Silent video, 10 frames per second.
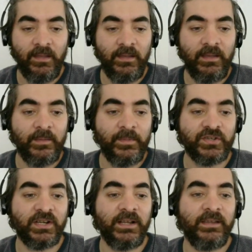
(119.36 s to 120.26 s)

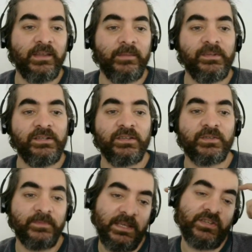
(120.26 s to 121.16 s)
E5 kale D1.
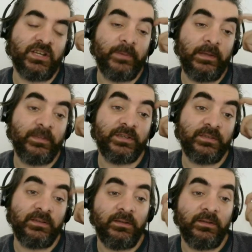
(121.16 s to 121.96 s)
Şimdi D çarpı E5